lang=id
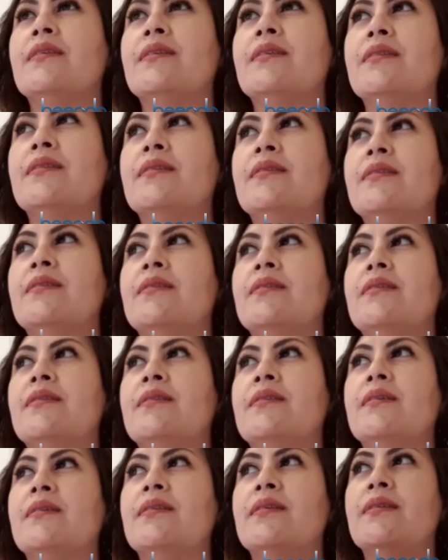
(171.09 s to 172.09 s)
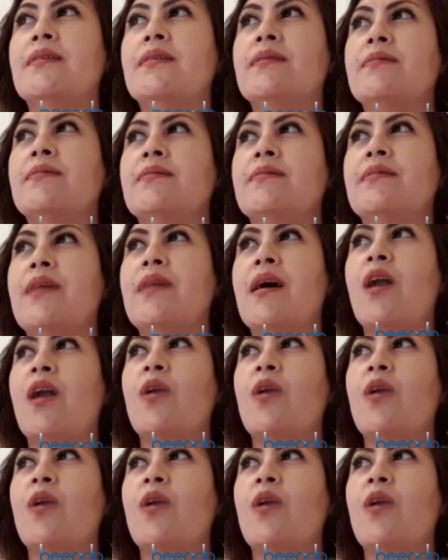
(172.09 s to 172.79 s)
uh, nah